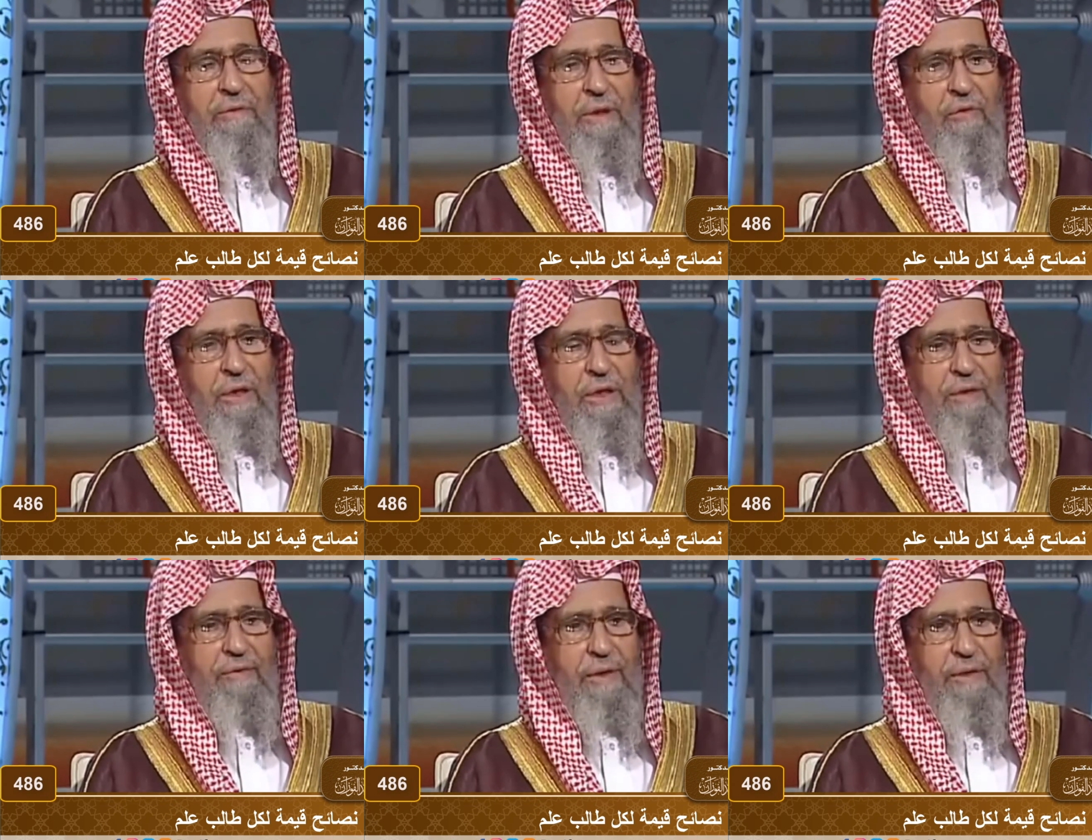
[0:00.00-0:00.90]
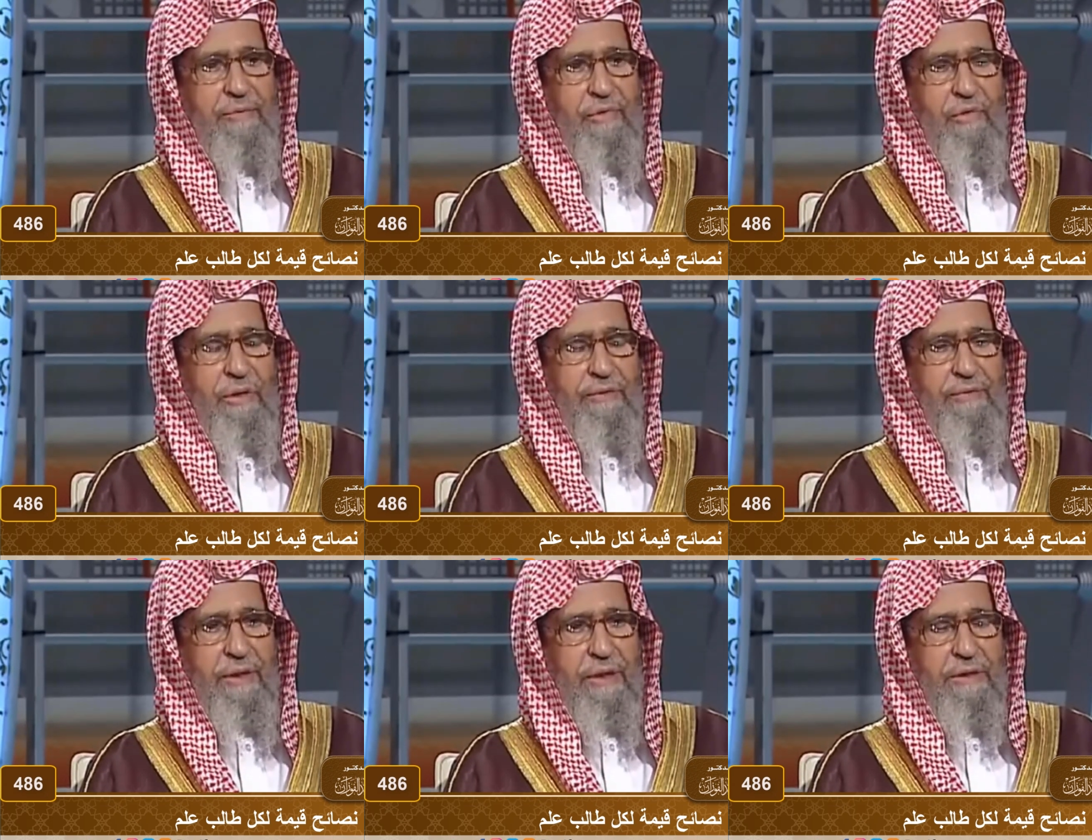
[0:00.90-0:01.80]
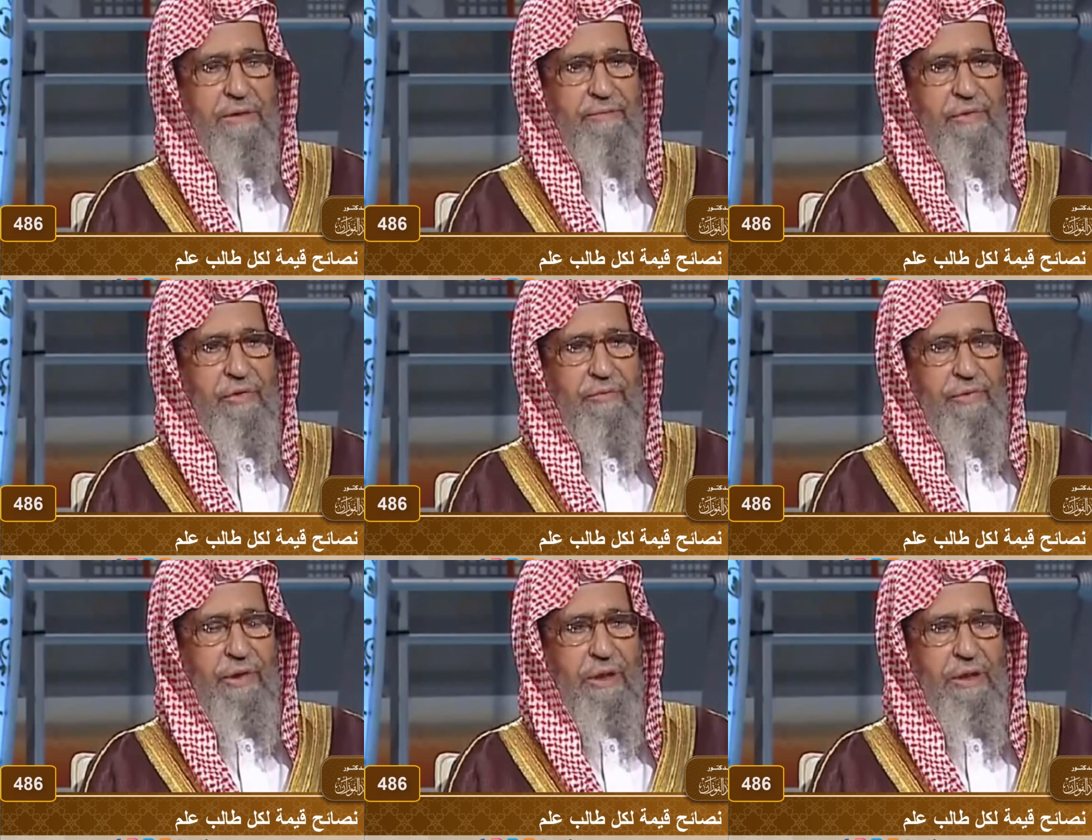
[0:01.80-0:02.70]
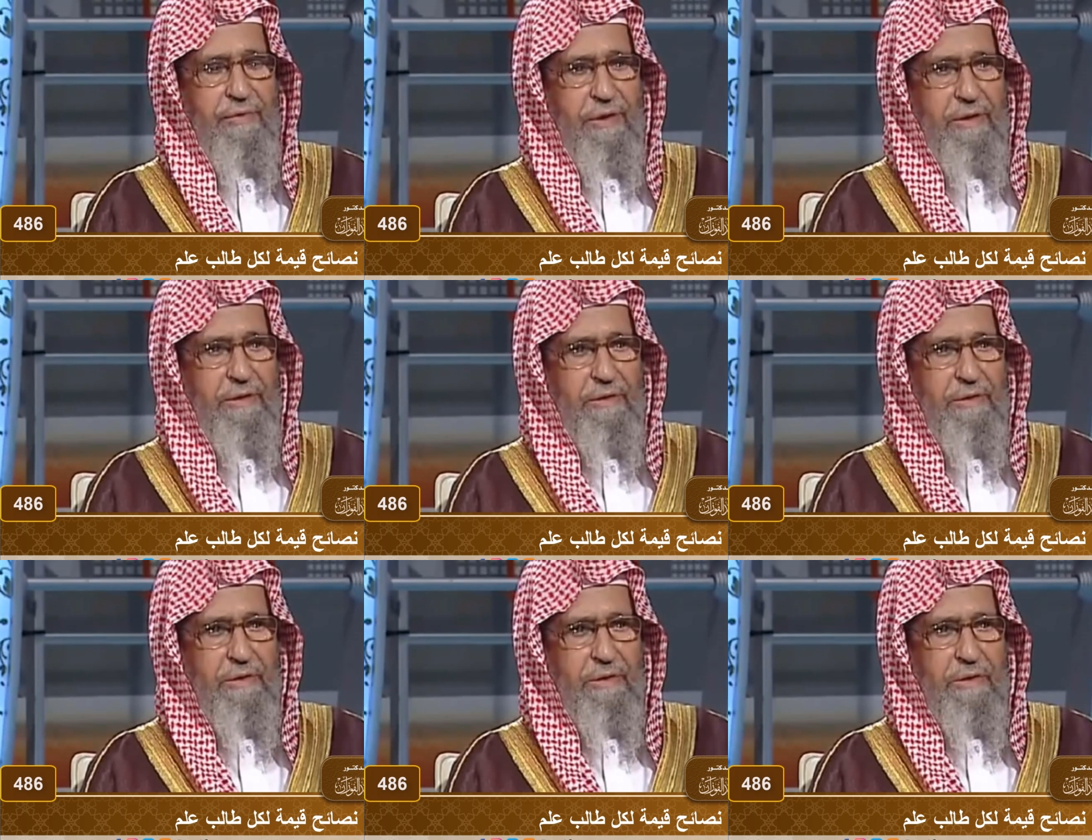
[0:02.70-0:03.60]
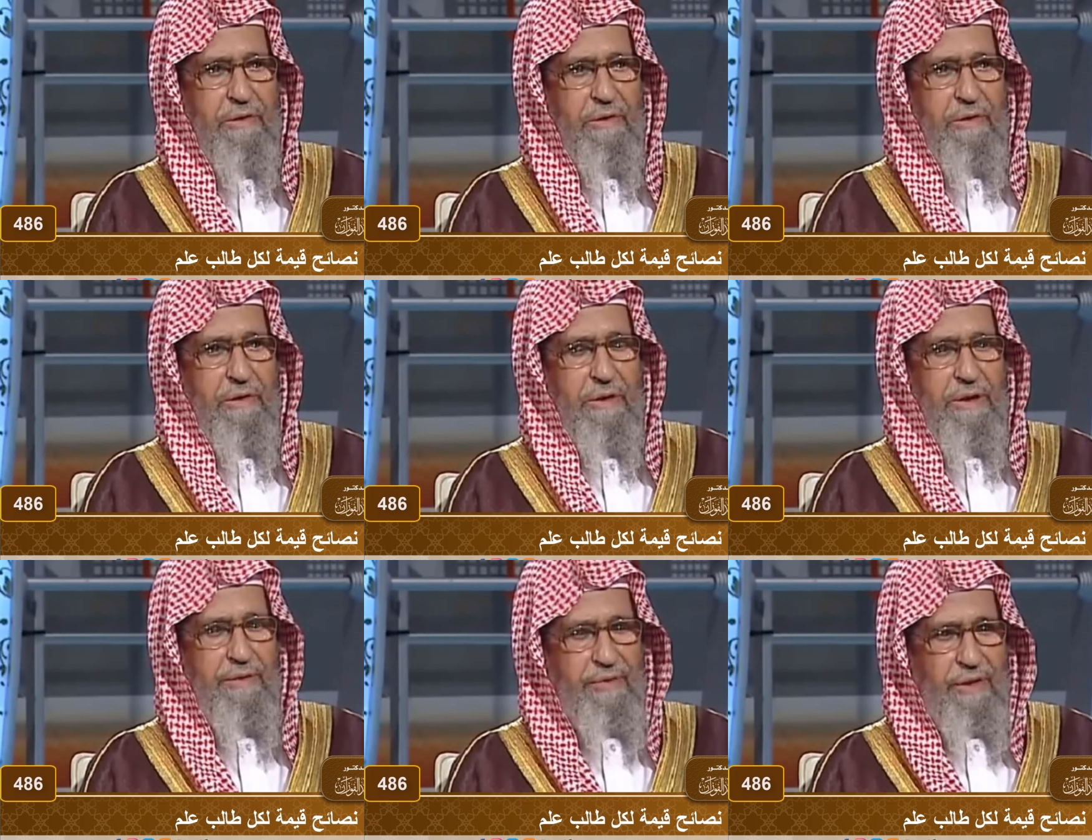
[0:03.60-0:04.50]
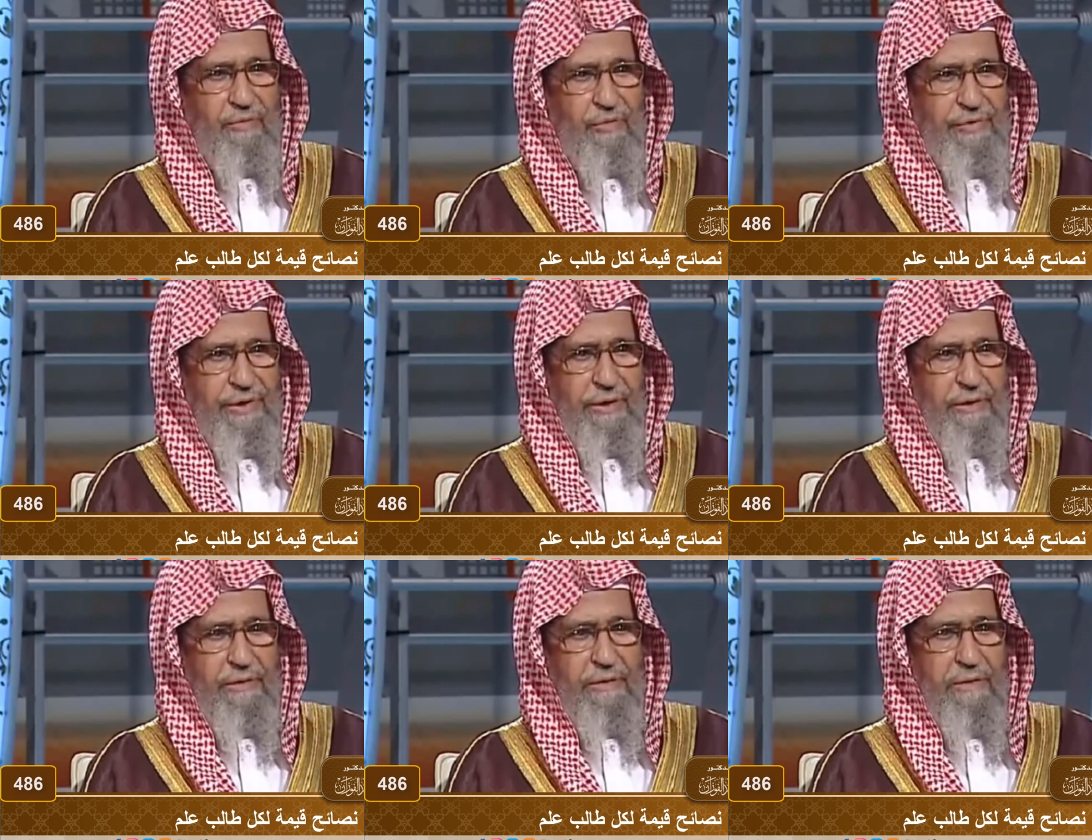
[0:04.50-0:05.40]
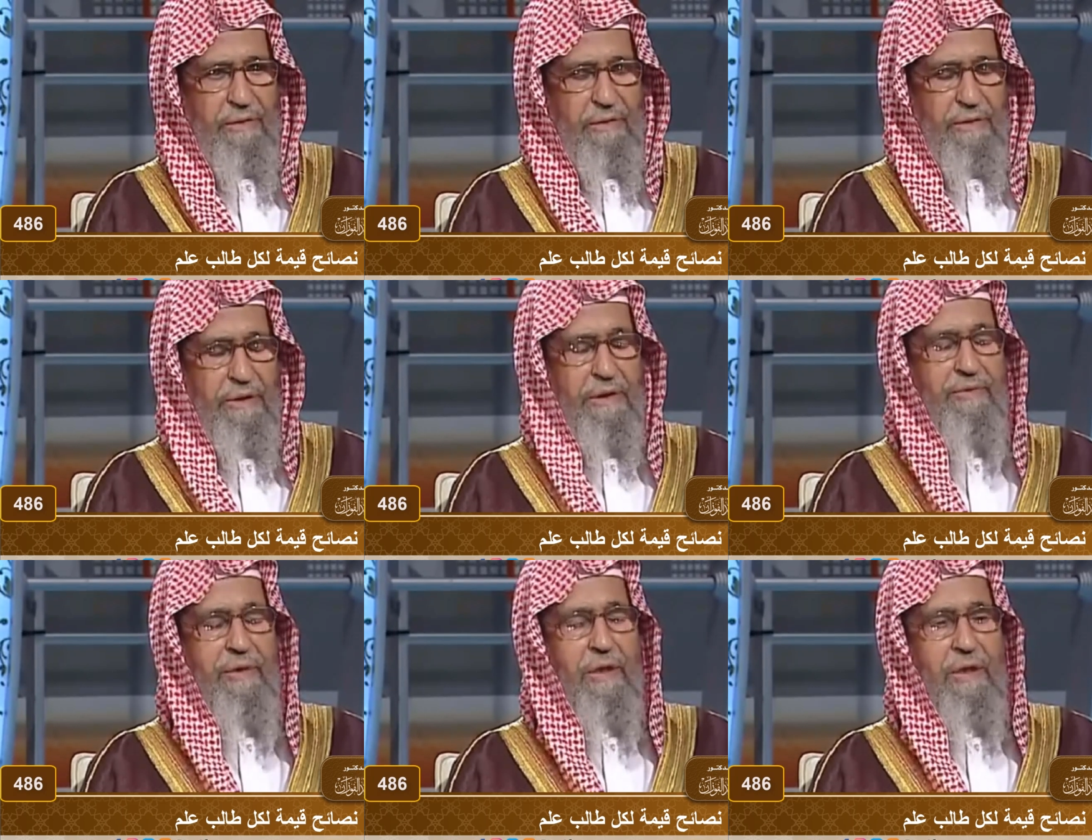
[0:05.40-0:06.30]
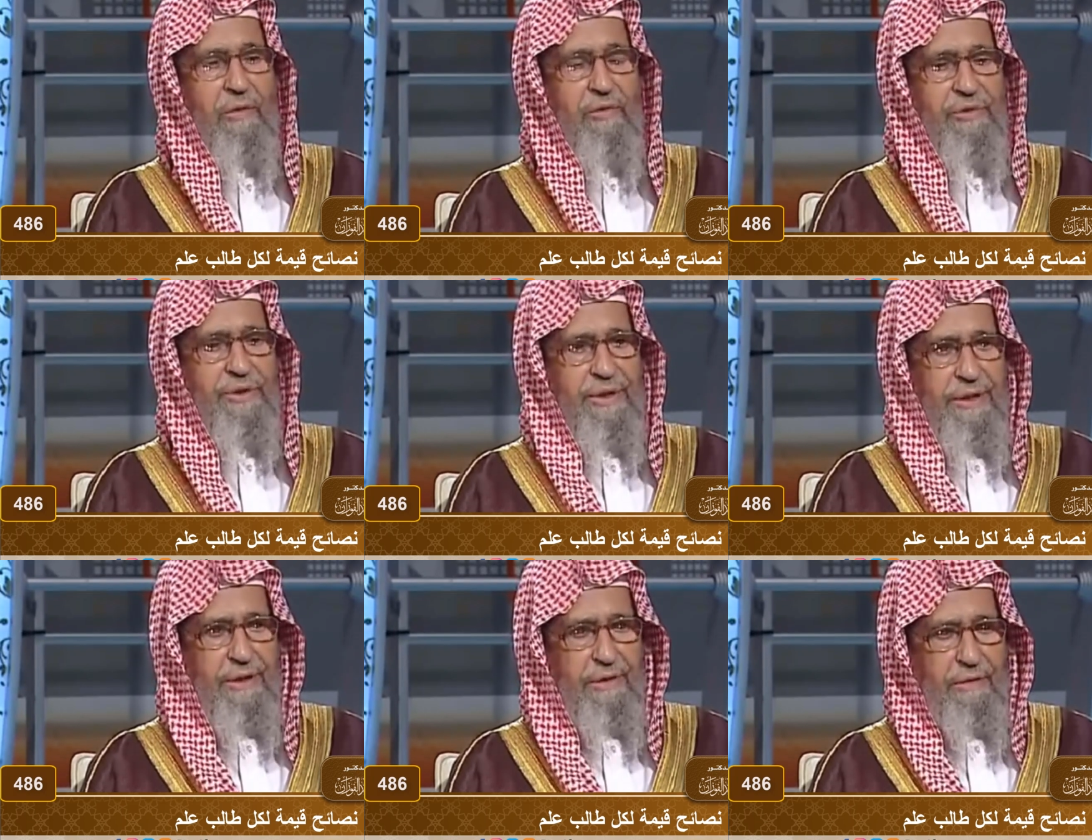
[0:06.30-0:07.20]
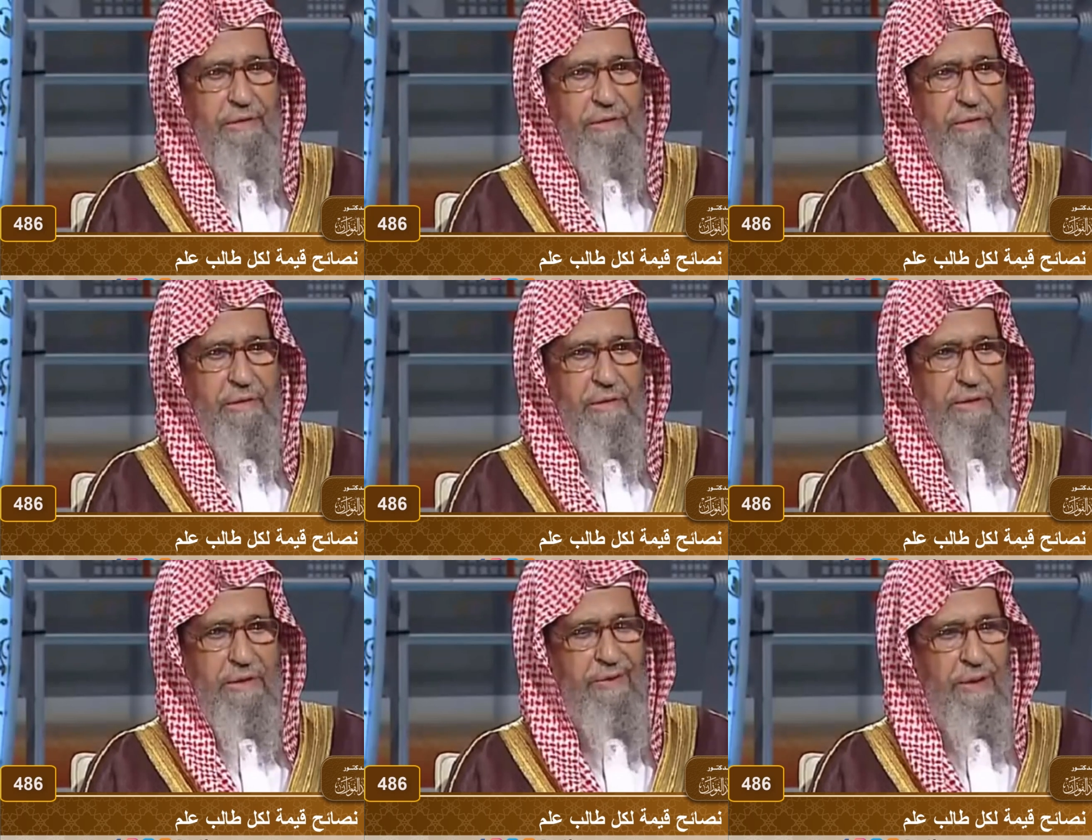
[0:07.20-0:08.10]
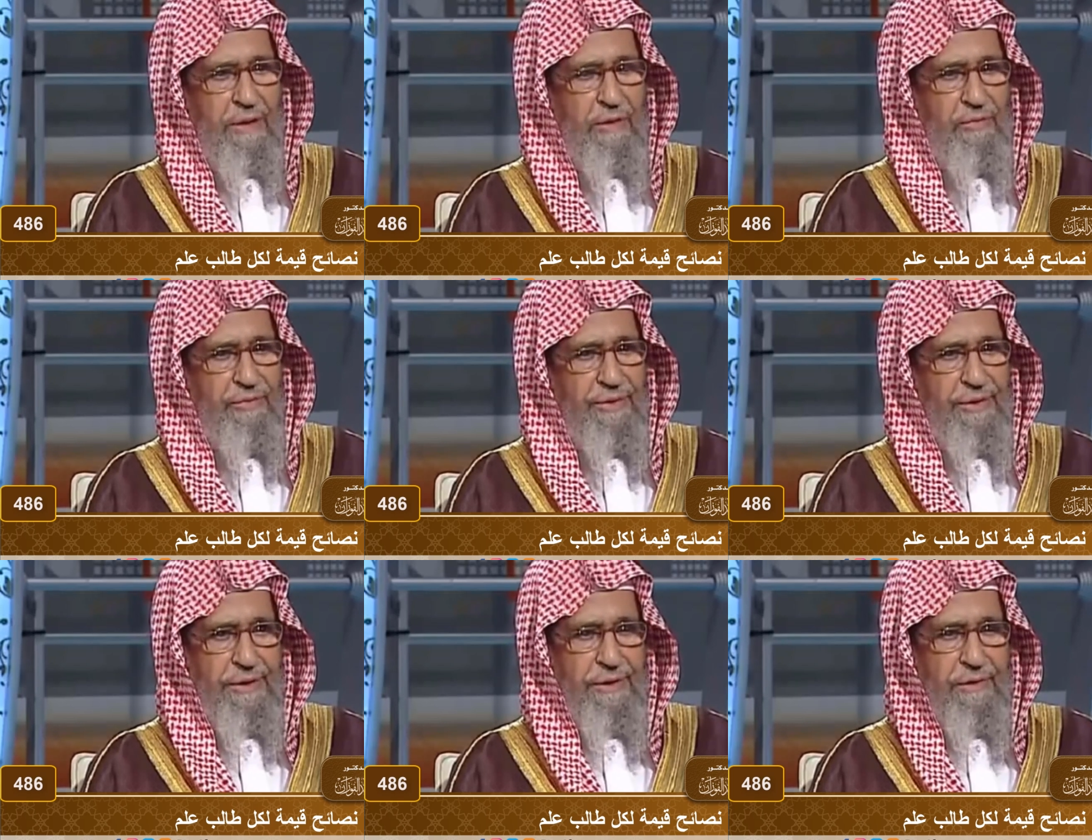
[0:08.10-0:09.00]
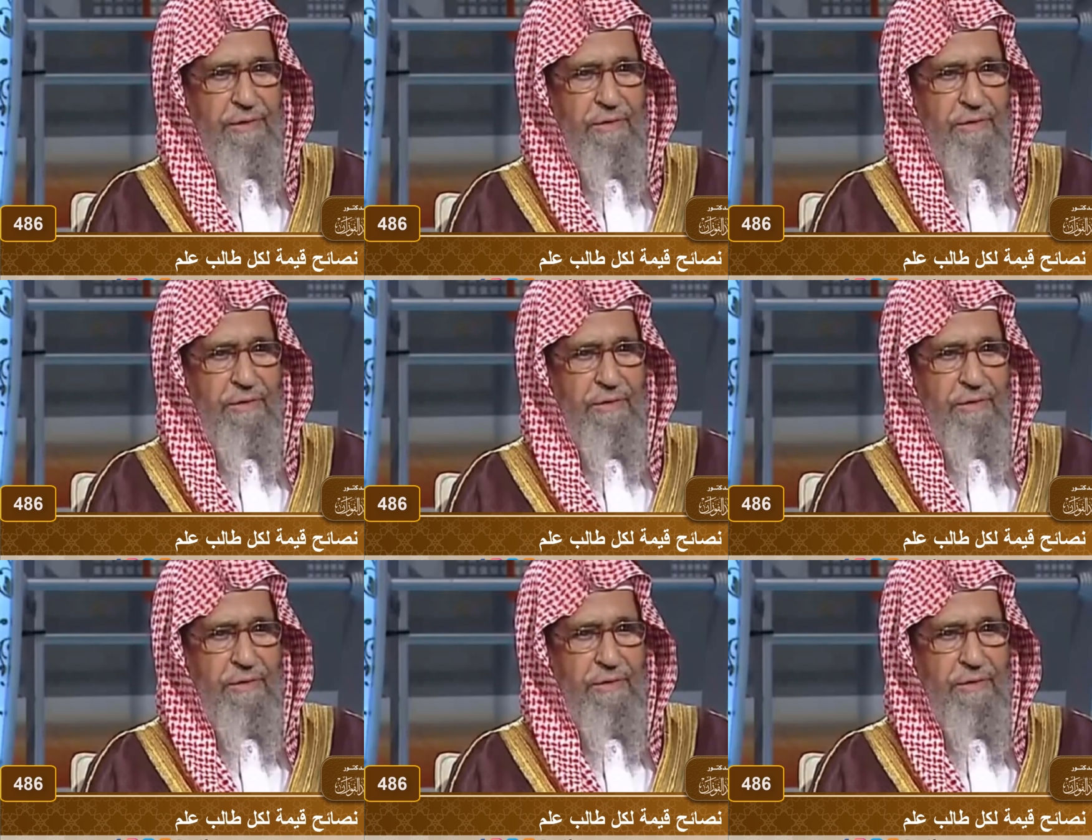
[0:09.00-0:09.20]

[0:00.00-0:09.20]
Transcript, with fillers: فلولا نفر من كل فرقة منهم طائفة يعني من المؤمنين نعم. ليتفقهوا في الدين تفقهوا في الدين